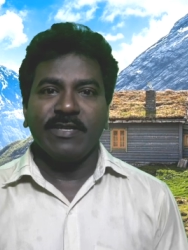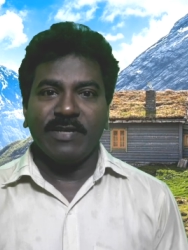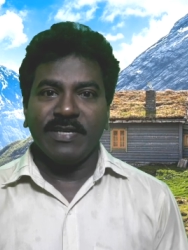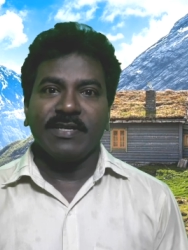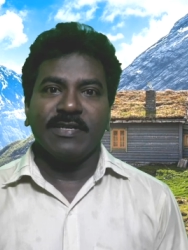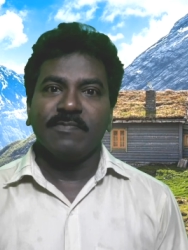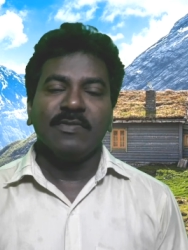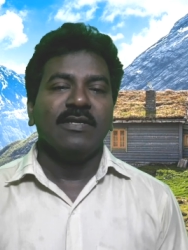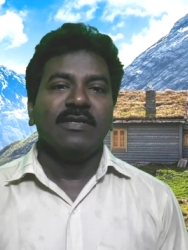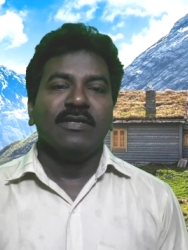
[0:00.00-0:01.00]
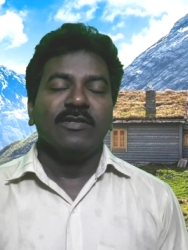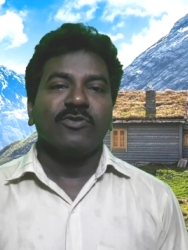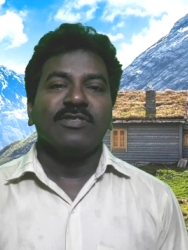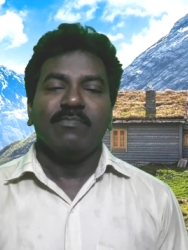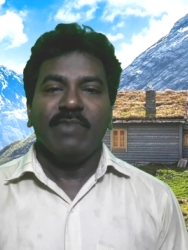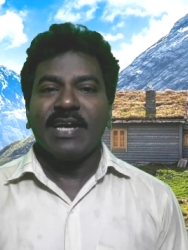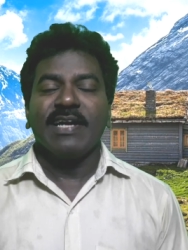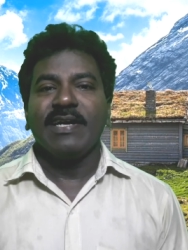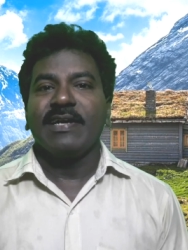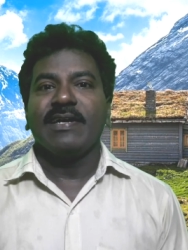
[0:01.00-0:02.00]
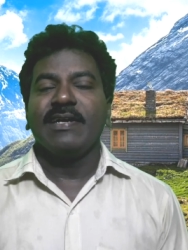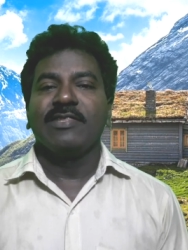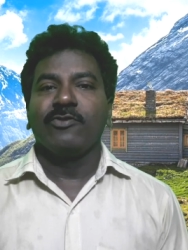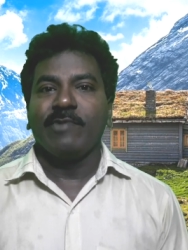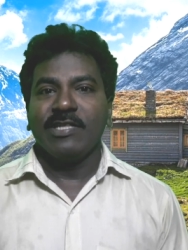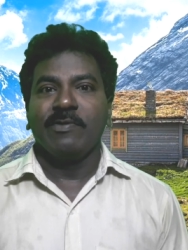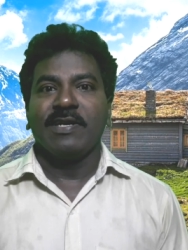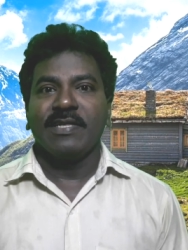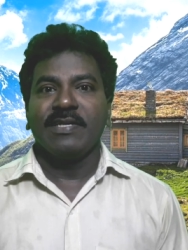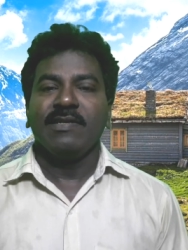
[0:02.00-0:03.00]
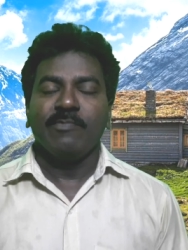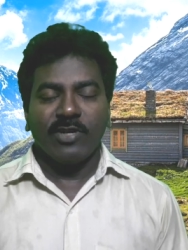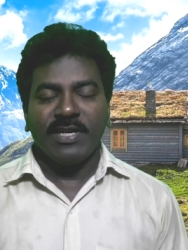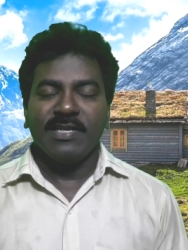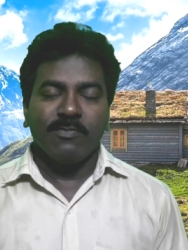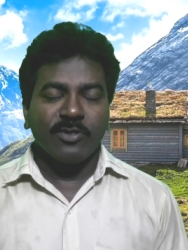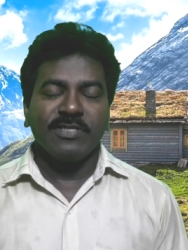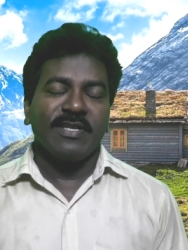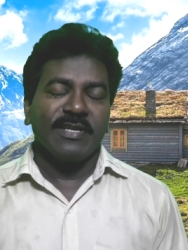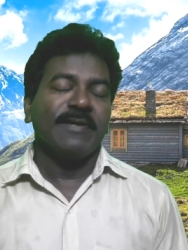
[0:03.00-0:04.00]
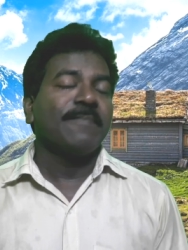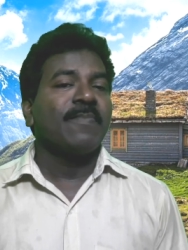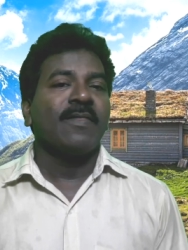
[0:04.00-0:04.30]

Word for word: எரிமலை இருக்குது ஸோ இந்த பேரன் ஐலண்ட்னால எந்த ஒரு பாதிப்பும் கிடையாது இப்போ கூட லைட்டாக புகஞ்சிட்டு இருக்குது